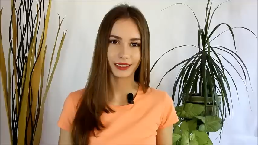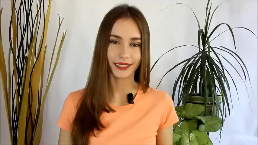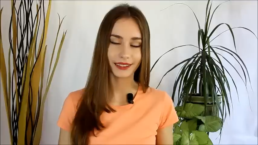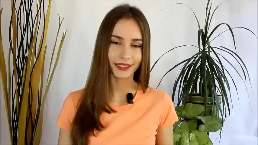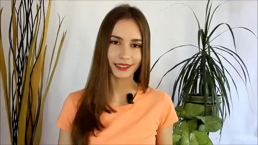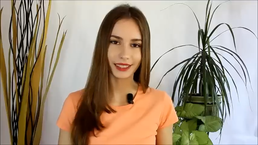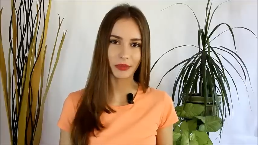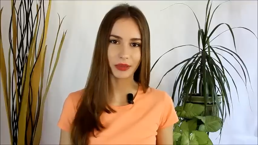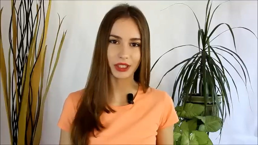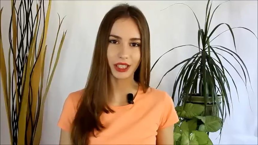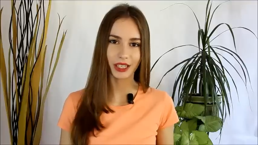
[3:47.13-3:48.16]
Эта идея
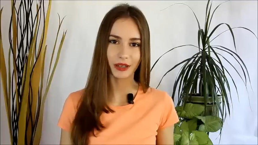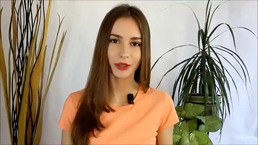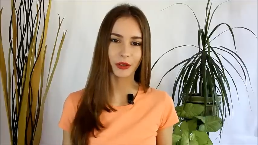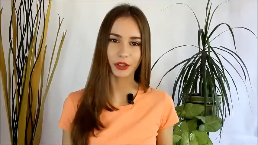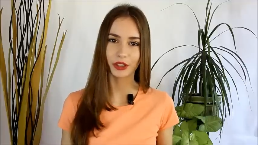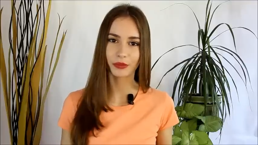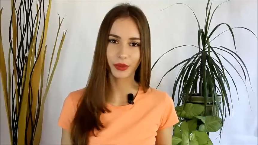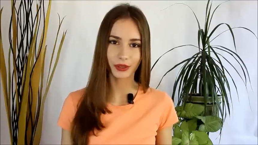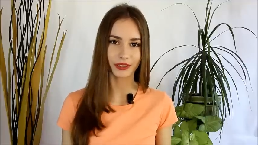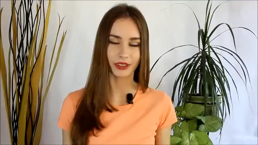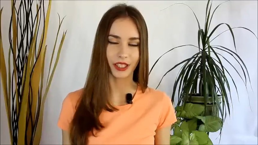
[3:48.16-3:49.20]
пришла ко мне очень
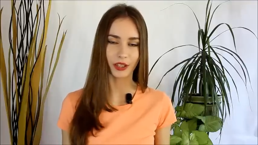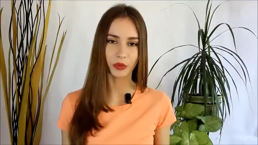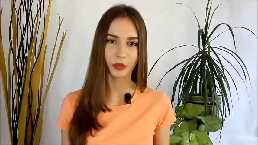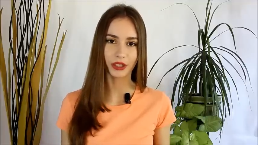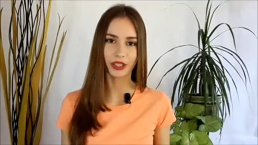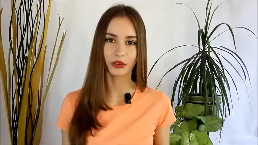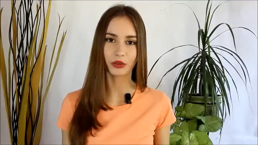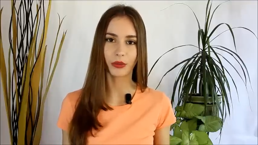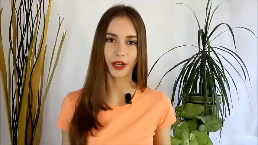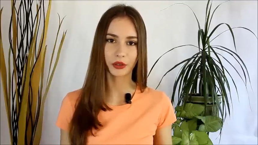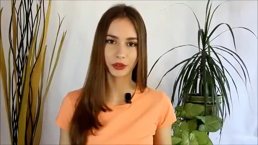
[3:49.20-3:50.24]
просто. Я купила эту
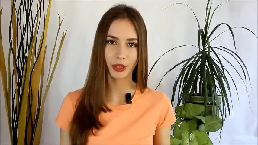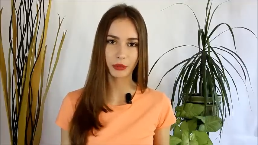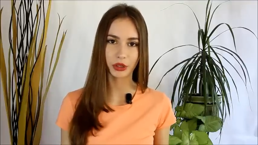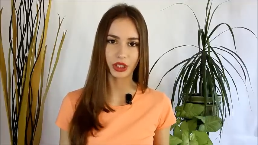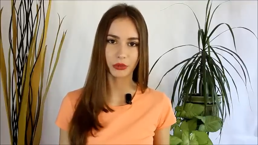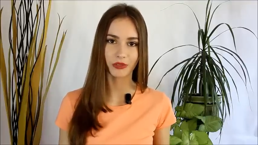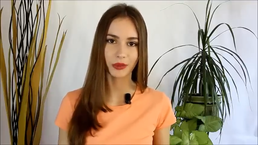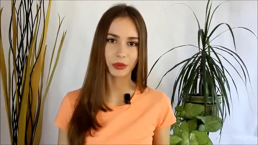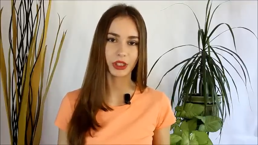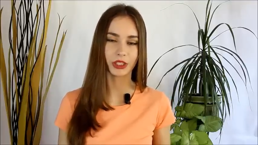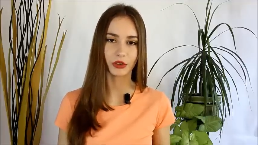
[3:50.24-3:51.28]
майку с бабочками,
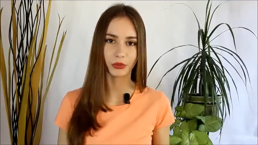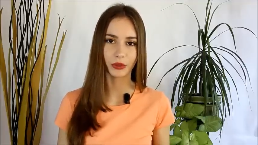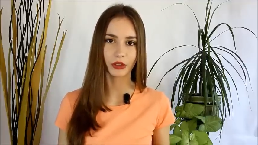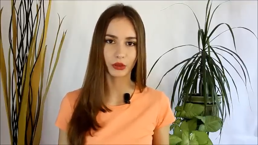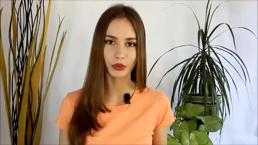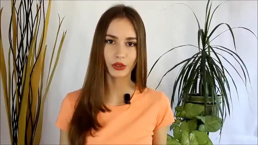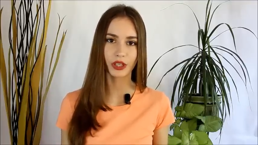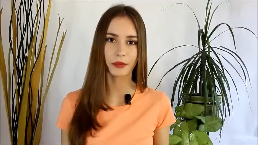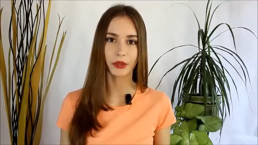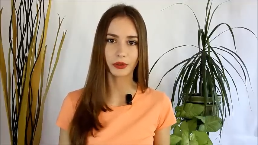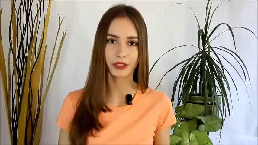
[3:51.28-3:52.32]
вообще не думая о том, что
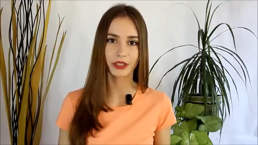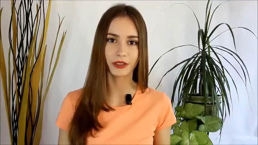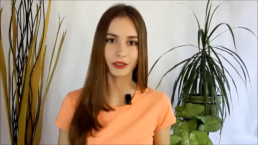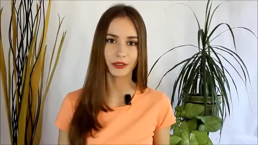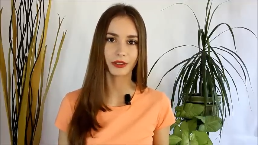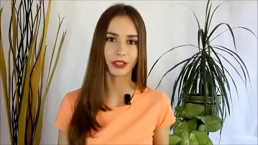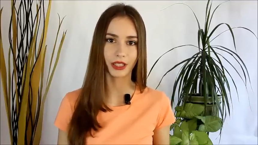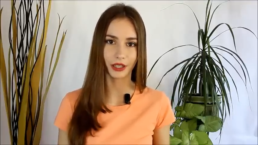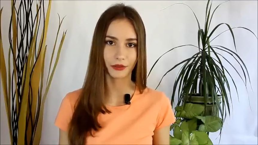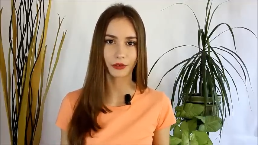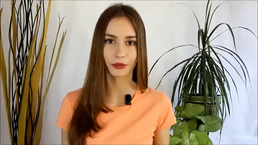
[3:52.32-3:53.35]
я могу сделать
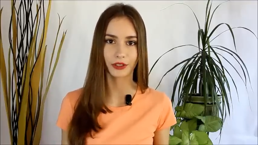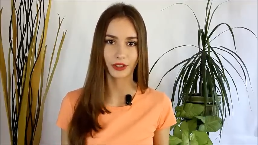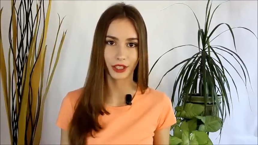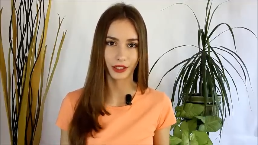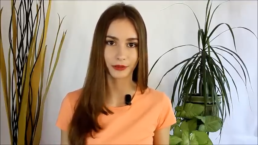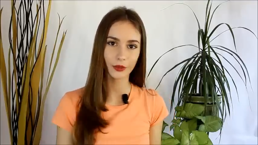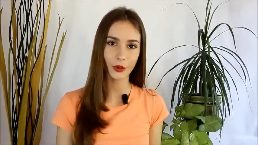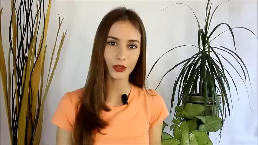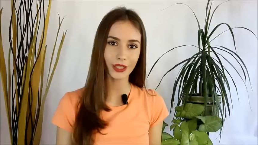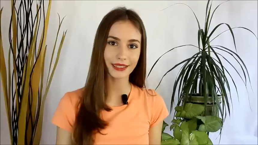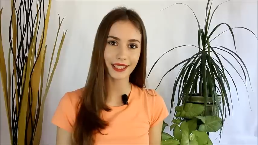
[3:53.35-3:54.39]
фотографию с ней.
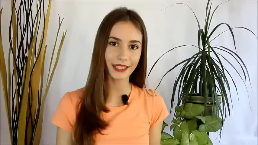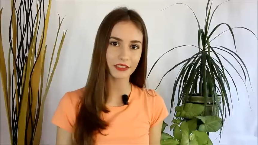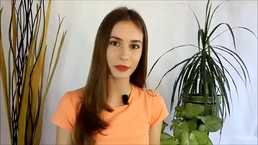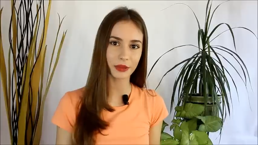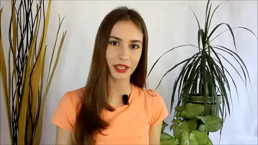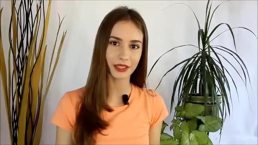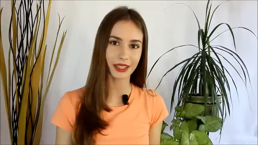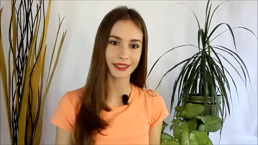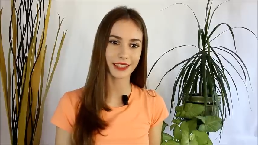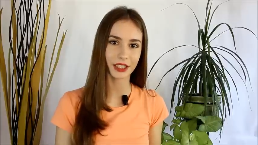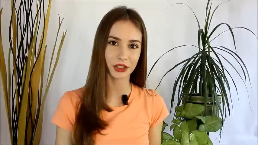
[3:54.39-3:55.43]
Но когда я выбирала
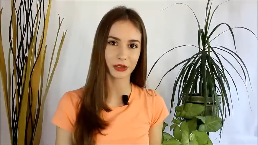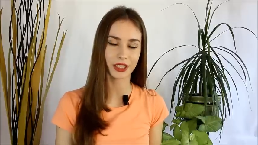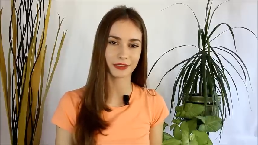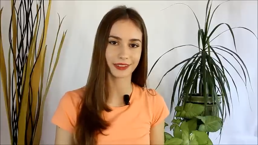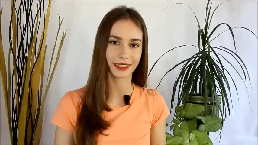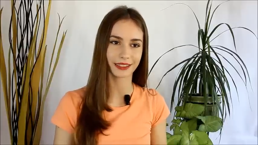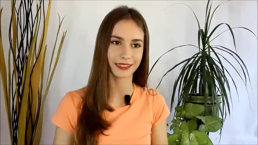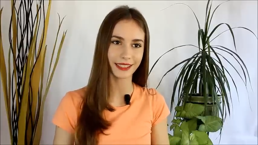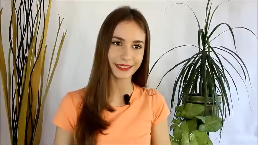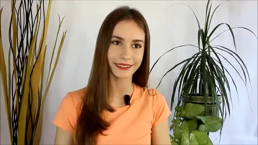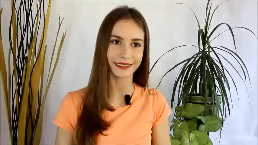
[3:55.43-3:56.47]
одежду для
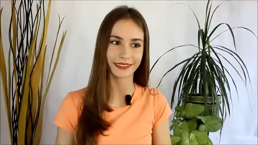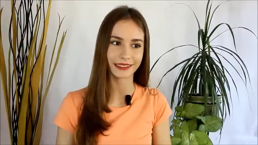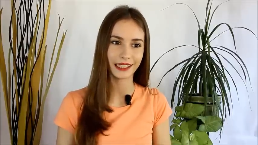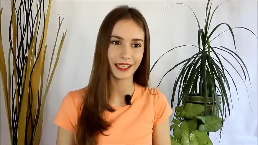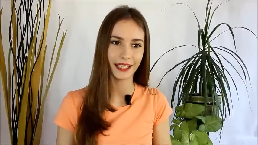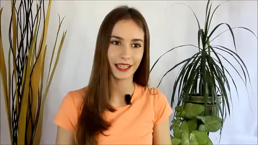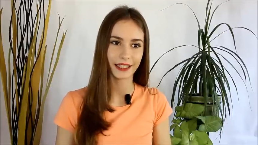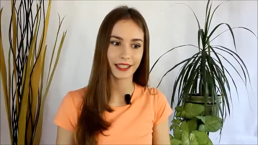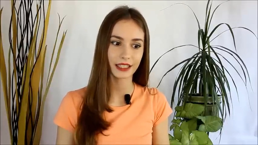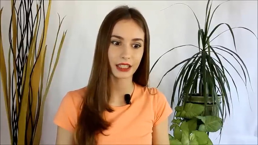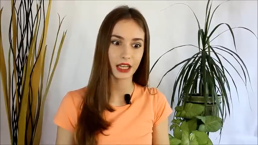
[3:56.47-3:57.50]
фотосессии,
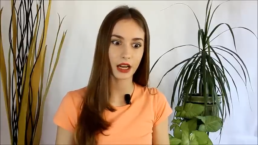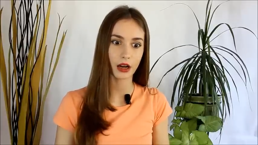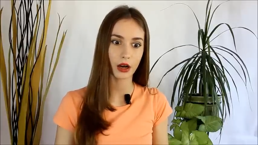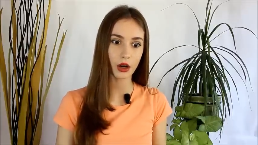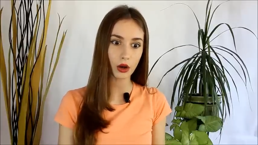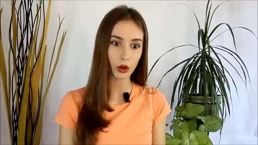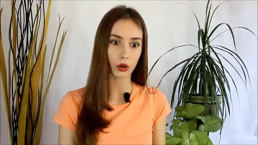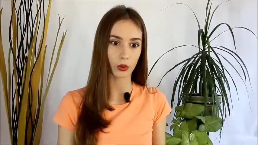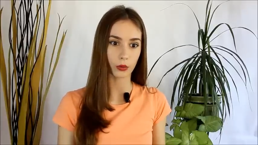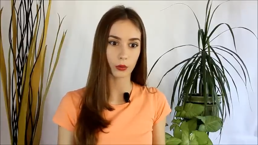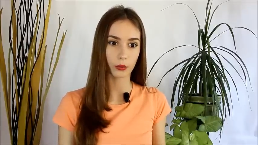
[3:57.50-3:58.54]
я такая,
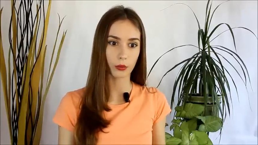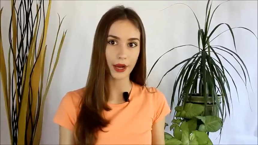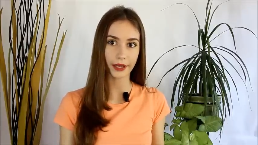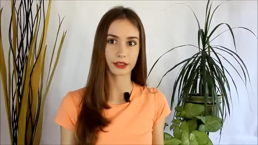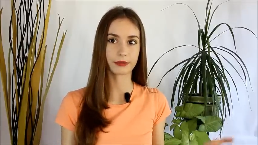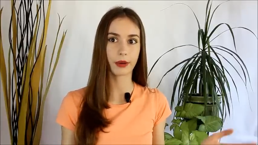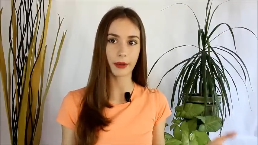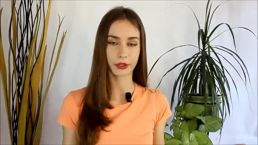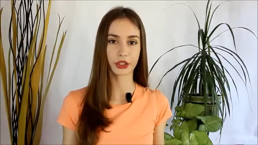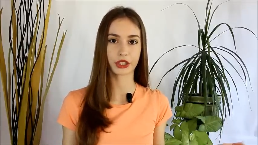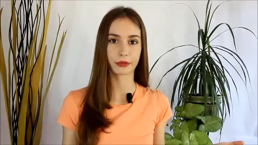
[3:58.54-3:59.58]
о, майка с
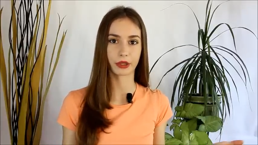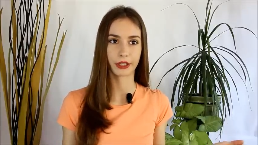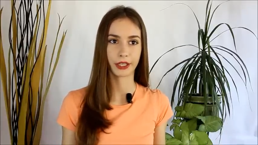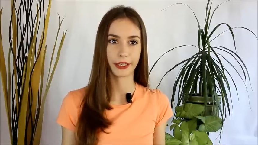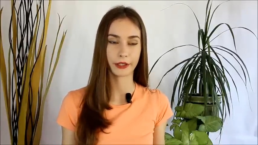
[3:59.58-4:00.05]
бабочками.